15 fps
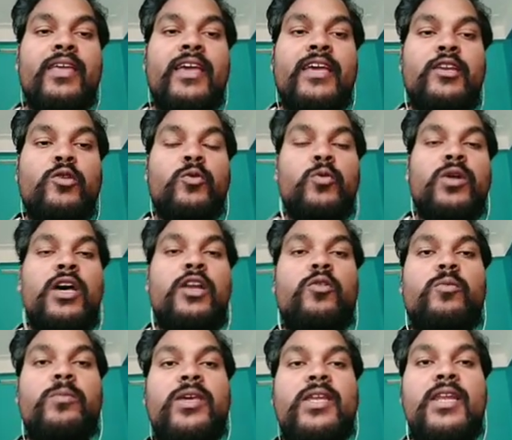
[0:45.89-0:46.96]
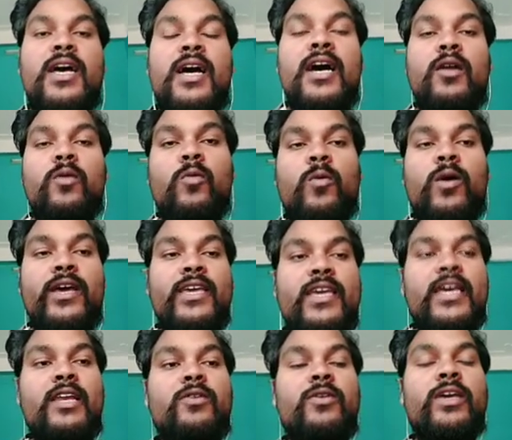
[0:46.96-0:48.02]
এই ডুরালুমিন আর ওয়াই
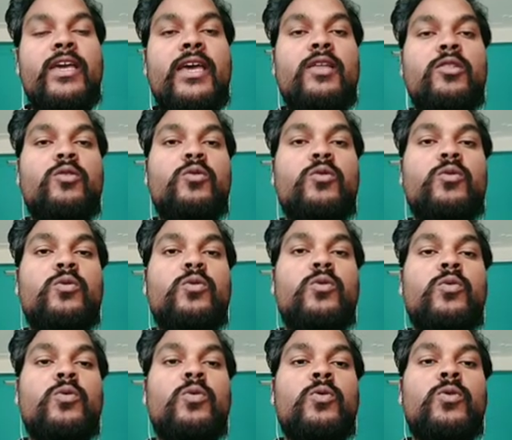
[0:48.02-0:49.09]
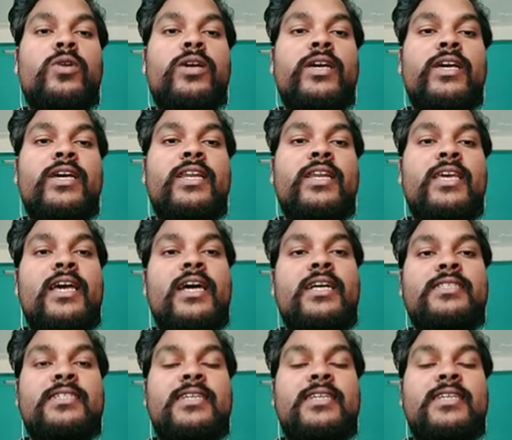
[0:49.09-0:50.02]
অ্যালয় এই দুটোকে নিয়ে আজকে আমরা